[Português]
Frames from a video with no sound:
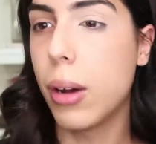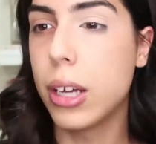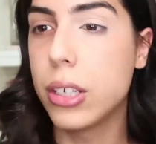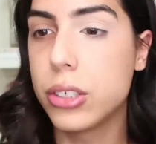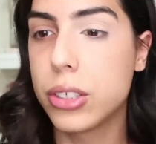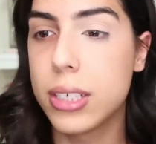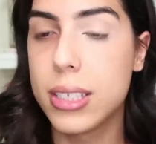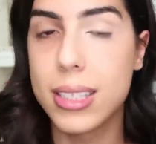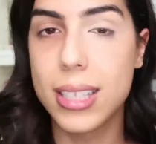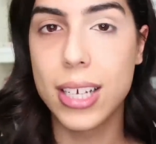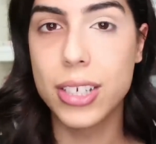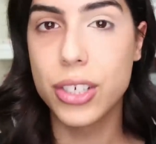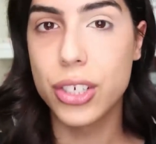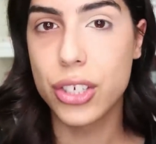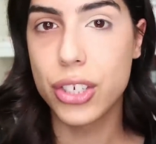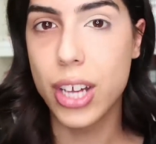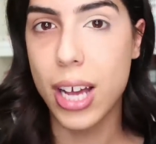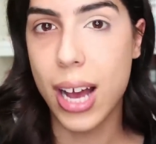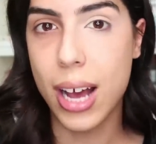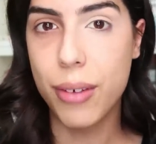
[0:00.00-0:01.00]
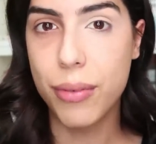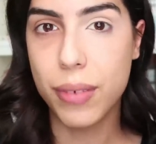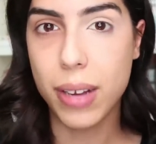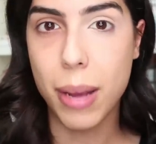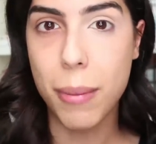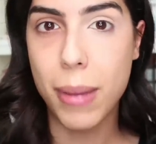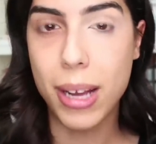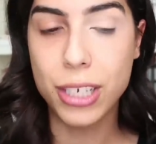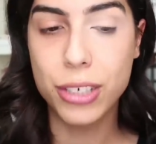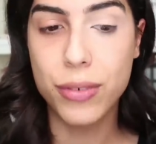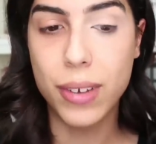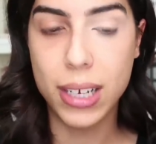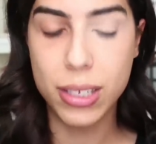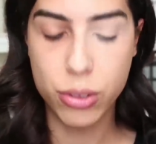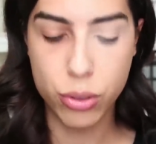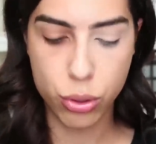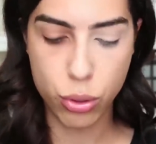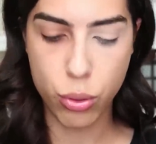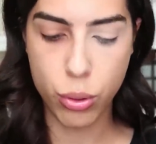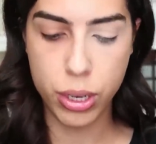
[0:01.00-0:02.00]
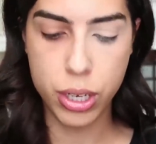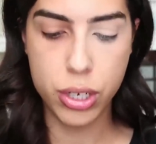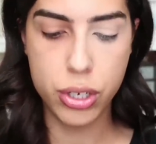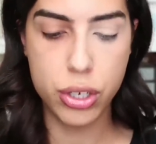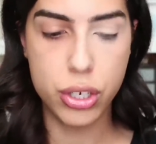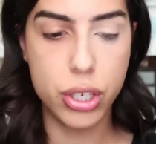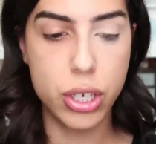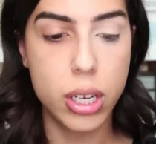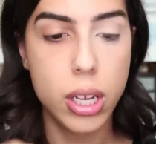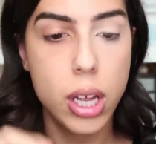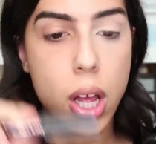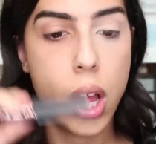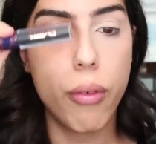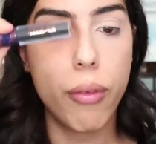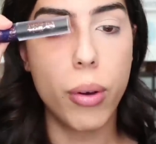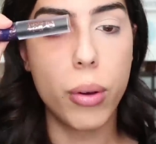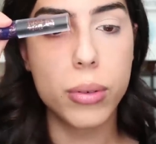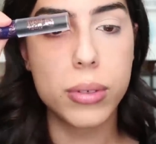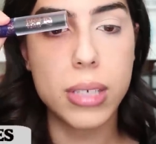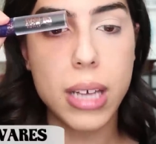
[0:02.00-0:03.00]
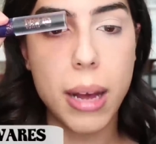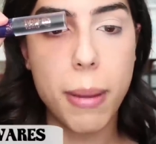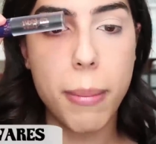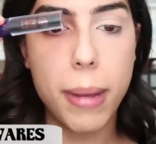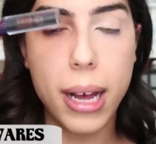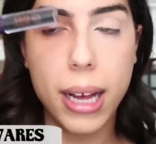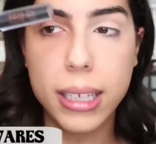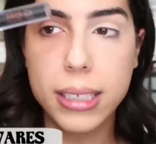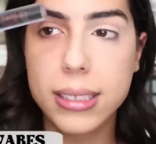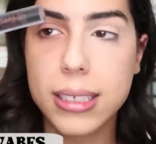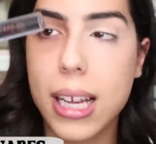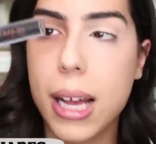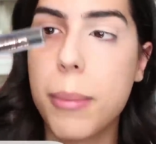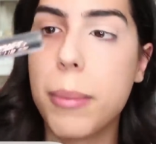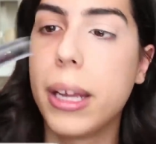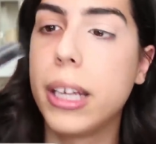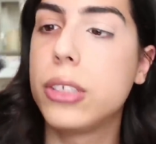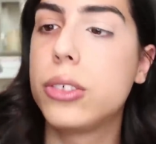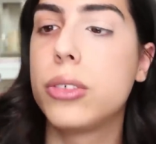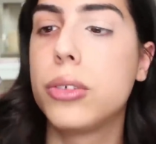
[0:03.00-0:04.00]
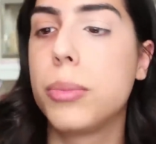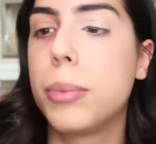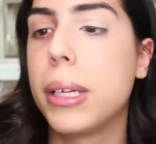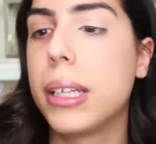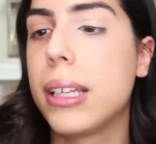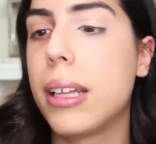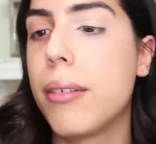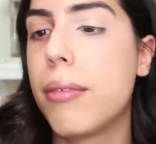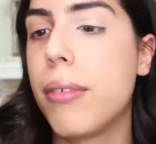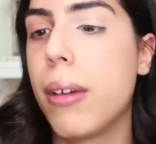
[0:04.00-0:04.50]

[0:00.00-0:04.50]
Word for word: eu acho que se a gente errar fica mais fácil de corrigir. Vou usar basicamente o BT